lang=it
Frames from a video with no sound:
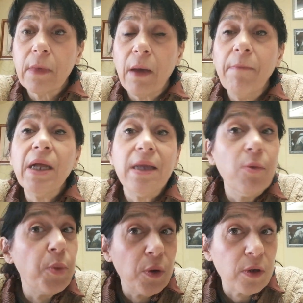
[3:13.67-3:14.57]
Ma
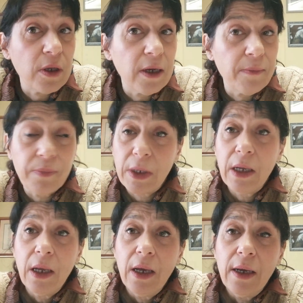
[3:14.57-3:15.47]
andiamo per ordine.
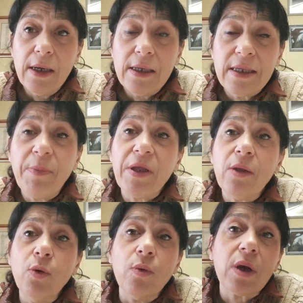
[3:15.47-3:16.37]
Sapete
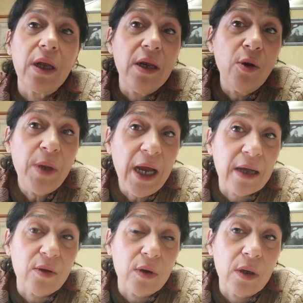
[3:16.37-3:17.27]
dunque che l'innominato